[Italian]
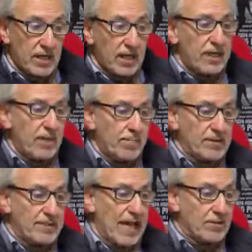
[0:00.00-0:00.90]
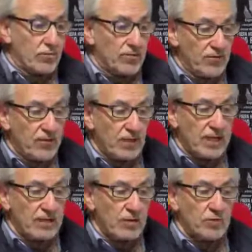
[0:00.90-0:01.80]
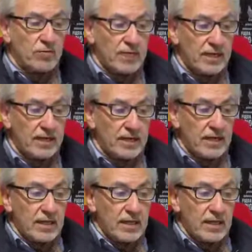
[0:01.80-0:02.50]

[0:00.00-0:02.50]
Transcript: che nel passato e fino agli anni 2000